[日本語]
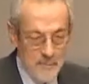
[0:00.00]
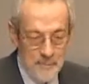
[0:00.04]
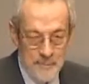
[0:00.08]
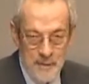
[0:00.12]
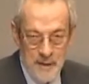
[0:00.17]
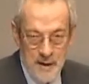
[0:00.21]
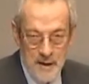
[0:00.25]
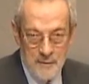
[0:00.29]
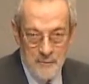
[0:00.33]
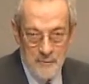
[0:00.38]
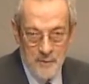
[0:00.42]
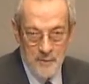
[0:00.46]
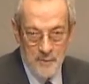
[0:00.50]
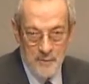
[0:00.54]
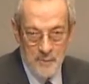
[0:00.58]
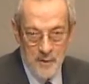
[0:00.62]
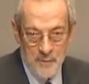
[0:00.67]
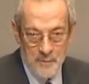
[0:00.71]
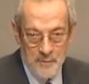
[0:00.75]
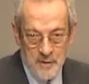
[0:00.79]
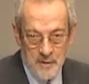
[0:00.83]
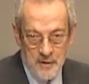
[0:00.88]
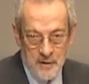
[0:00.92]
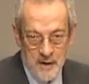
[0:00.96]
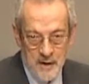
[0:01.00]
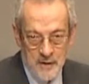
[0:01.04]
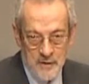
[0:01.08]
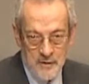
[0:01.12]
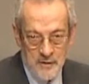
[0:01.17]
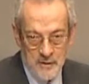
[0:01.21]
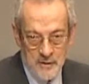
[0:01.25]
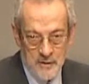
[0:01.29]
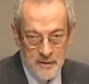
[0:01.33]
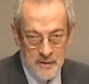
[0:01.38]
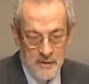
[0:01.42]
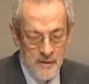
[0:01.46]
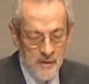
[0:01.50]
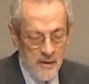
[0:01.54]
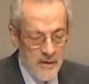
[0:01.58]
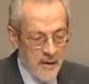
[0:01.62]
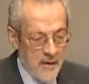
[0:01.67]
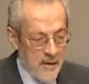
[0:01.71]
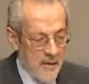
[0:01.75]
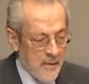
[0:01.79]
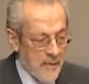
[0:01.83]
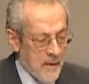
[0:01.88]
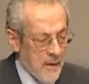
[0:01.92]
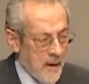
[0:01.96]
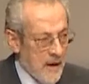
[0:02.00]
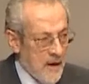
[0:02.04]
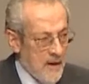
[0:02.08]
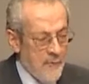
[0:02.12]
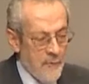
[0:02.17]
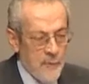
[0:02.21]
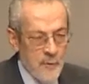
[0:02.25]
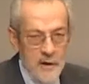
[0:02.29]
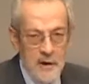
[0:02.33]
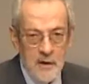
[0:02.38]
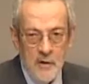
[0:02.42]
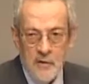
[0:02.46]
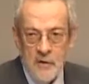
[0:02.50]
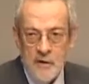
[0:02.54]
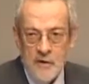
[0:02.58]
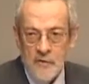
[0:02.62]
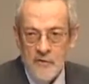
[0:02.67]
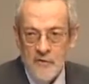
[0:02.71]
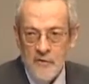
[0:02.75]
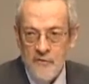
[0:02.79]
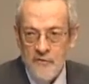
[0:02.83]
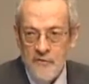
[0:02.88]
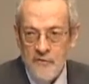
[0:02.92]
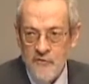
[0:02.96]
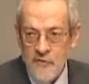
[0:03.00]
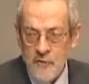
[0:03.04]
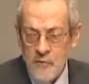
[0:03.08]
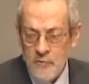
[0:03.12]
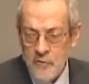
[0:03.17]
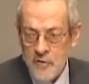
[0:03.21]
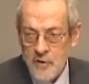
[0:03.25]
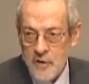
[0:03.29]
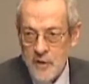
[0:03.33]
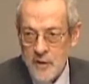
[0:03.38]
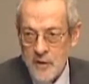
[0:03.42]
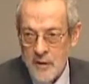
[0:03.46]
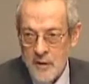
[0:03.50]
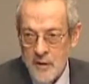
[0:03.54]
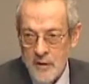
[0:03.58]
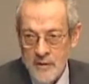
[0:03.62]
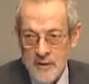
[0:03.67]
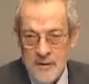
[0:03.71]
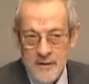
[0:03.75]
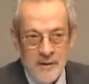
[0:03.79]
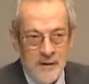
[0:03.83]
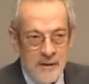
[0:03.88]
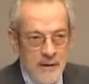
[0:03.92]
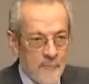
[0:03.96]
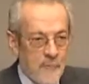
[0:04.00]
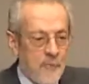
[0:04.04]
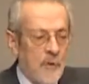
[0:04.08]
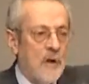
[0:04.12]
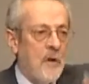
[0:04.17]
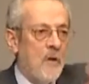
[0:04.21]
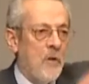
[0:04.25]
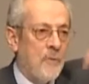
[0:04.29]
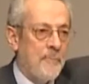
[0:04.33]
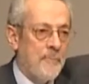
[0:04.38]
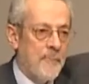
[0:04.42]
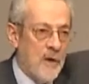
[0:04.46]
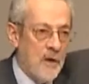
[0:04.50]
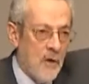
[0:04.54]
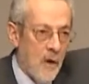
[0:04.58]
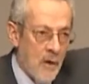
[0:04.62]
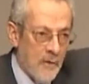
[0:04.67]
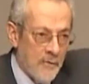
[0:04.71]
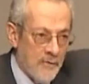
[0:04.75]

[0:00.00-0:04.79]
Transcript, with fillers: 30年、40年後も全体人口に占める外国人労働者の割合は低いままかもしれない。